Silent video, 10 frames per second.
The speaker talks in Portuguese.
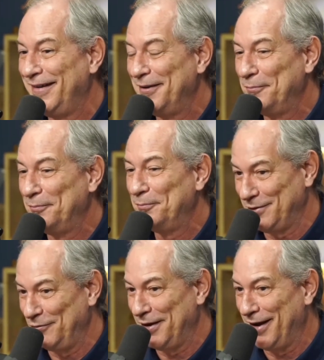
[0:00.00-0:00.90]

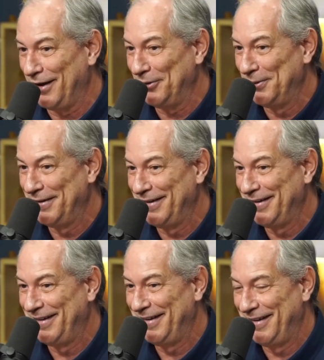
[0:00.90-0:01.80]
pacificado. Vai
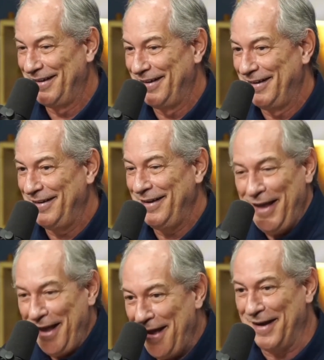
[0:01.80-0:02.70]
amanhecer. E
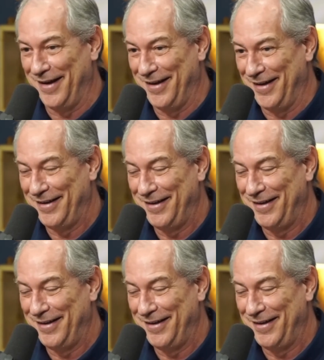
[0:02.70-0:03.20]
guerra. E guerra, a mesma